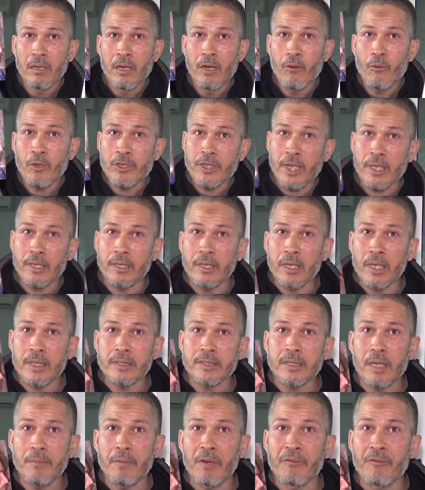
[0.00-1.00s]
واش هاد
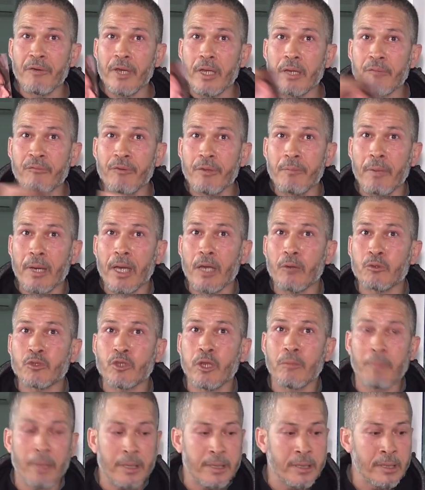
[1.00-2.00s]
الناس زعما فين فين باغيين
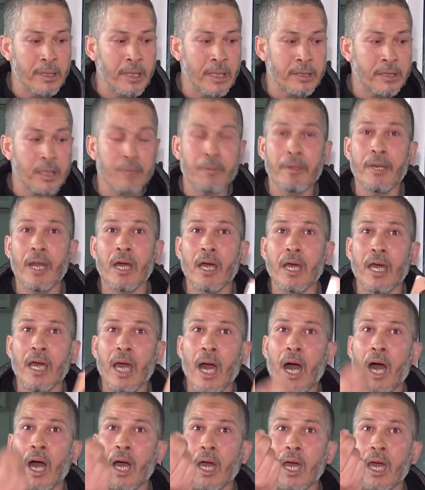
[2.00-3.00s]
يوصلوا بهاد الناس بغينا غير
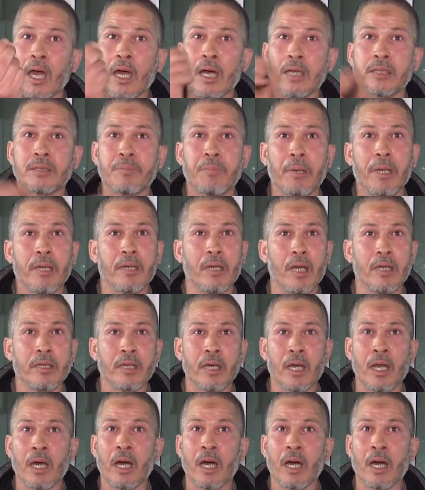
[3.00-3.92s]
حقيقه تبان ديال